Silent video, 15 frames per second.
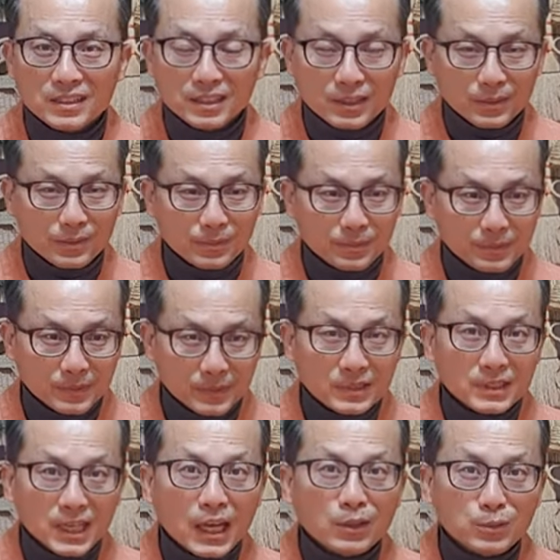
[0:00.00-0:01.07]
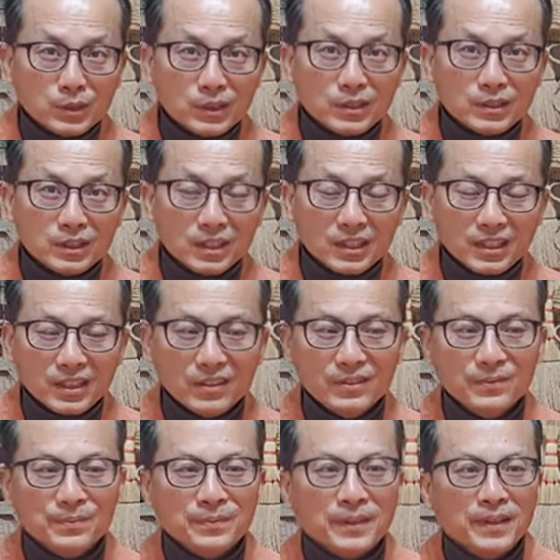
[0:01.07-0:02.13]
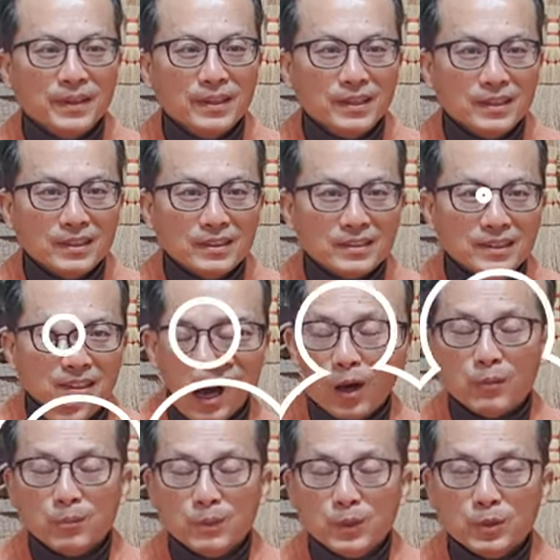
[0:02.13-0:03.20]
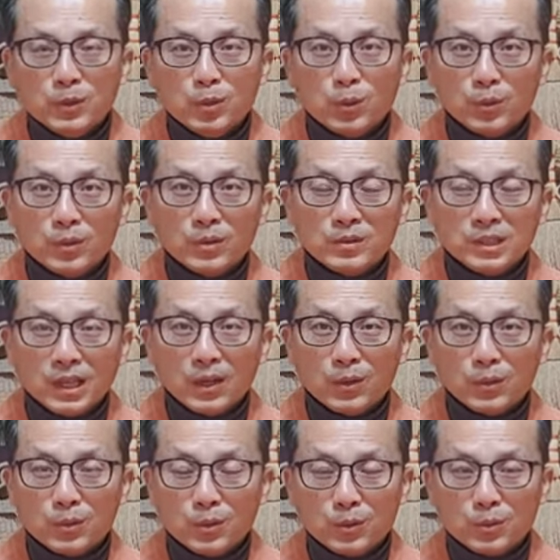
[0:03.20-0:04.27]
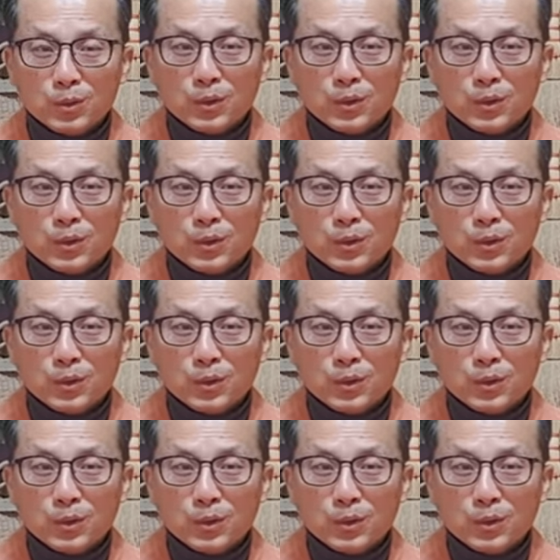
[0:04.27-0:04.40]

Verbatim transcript: 지금 짜고 있거든요. 그래서 음번 동영상으로